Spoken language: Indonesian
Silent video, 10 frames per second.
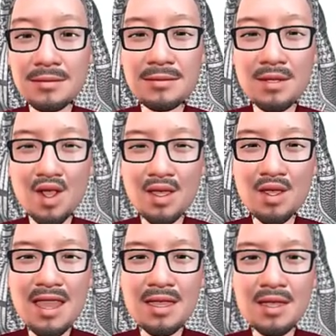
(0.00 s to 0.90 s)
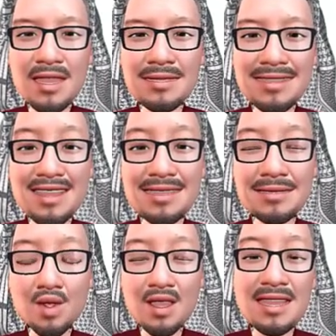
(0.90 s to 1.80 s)
Faruk adalah
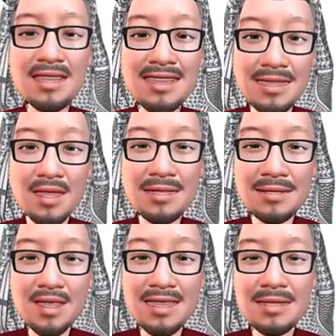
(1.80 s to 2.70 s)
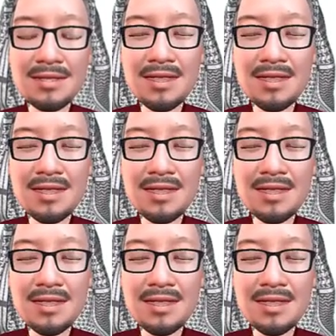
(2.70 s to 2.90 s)
siswa yang rajin.